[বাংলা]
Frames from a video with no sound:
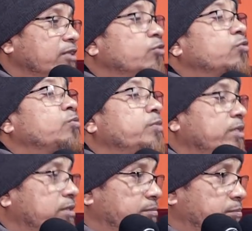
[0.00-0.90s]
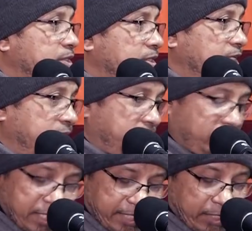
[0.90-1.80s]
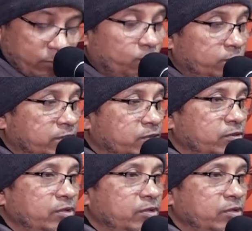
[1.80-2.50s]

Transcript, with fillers: তো তুমি বেশি দেরি কেন করতেছ